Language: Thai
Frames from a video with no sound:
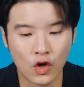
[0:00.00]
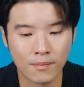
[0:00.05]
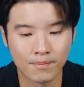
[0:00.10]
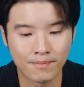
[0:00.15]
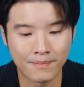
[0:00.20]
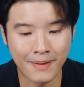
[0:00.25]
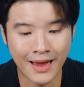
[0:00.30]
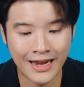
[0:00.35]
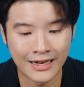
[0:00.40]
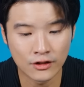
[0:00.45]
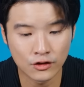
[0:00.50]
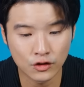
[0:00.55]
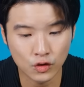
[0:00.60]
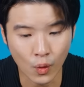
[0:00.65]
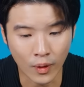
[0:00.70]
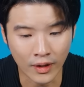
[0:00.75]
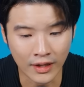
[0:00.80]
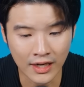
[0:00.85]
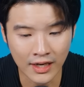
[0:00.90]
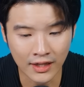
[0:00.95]
คนเป็น
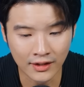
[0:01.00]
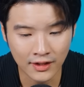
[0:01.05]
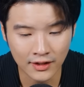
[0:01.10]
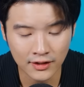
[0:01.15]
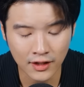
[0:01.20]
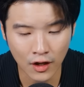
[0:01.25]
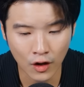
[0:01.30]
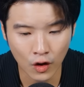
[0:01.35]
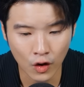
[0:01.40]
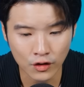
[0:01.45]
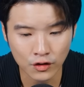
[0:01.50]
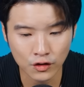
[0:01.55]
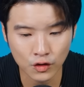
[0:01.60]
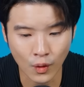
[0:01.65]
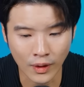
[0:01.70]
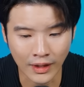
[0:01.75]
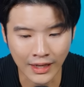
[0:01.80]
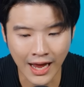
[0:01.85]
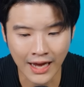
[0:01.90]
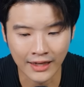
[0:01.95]
ส่วนหนึ่งที่จะลด
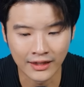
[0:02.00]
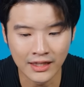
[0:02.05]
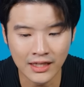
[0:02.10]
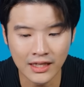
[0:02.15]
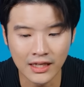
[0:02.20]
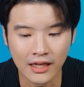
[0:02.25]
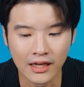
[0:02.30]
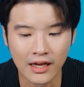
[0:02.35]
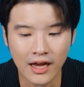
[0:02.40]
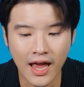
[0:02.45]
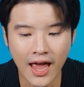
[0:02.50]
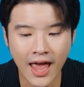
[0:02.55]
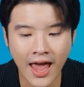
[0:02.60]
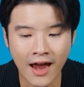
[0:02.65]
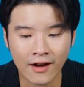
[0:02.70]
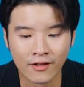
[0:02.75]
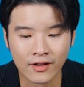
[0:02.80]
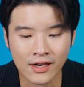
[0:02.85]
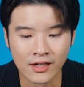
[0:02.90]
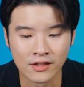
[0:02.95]
ส่วนงานที่
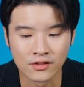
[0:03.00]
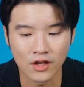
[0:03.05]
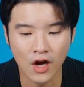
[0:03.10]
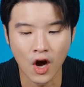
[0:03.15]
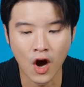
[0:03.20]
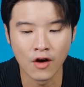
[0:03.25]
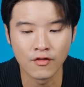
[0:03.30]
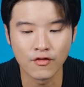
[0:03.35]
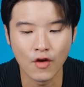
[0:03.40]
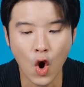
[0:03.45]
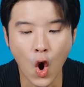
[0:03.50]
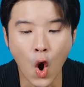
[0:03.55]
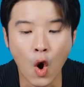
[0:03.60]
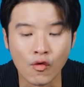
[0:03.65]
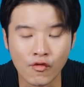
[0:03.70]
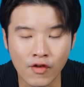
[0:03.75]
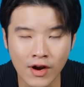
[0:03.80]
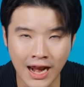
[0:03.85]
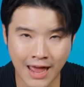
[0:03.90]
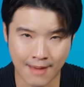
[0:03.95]
areas of
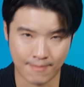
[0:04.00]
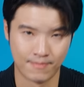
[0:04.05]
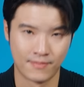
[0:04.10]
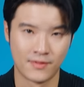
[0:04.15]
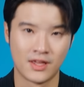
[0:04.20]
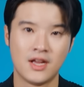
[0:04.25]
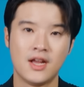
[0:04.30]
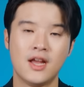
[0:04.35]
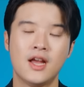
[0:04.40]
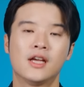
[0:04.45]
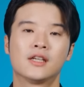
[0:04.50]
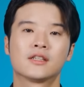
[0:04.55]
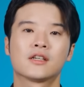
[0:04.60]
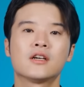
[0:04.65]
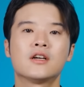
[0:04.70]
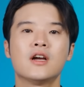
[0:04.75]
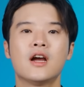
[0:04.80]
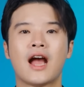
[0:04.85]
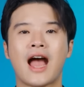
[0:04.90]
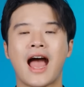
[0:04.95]
overlap
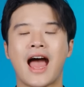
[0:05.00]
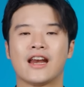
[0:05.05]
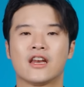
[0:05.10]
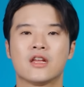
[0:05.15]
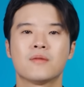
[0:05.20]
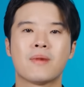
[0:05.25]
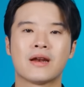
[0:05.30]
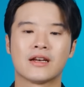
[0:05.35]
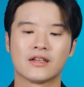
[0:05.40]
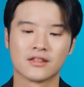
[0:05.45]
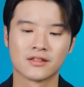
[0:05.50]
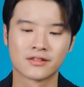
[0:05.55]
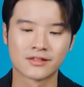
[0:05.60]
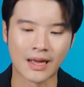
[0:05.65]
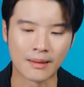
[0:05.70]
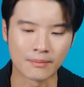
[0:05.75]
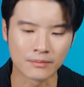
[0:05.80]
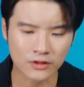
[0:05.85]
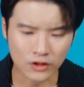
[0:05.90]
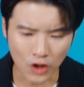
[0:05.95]
ก็คืองานที่มัน
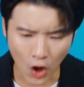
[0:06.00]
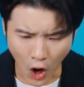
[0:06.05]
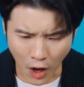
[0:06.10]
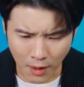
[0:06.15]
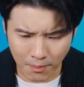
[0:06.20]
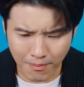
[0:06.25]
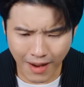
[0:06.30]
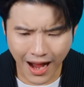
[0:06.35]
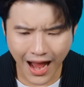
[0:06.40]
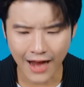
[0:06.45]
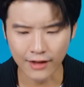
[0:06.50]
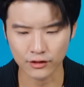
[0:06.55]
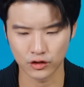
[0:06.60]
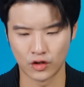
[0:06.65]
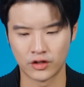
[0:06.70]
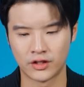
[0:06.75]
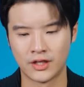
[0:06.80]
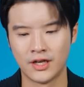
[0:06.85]
ซ้ำซ้อนมากจน